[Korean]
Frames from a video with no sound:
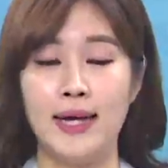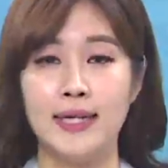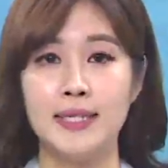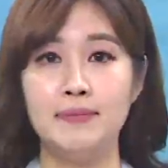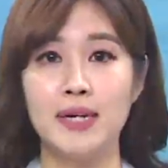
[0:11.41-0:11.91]

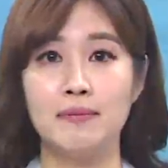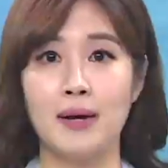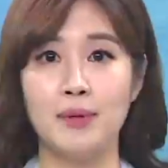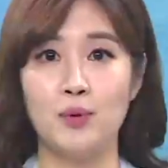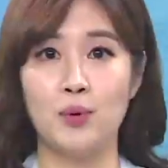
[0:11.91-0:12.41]

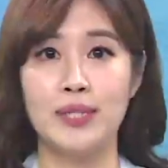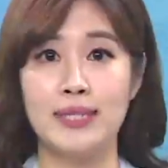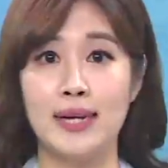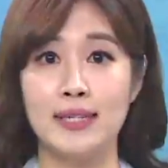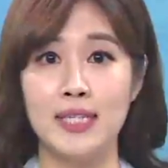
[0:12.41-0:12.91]
심장마비로
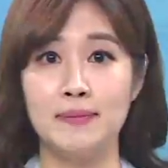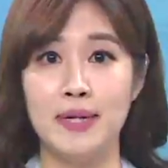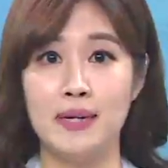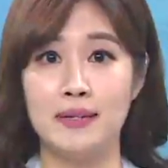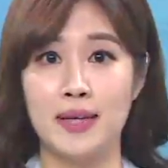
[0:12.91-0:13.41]
지난
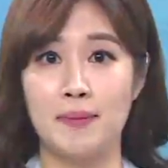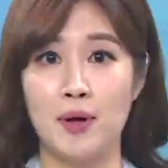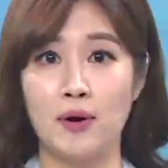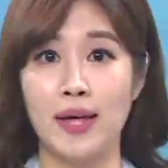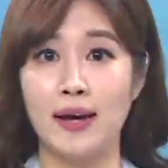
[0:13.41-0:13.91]
12일 새벽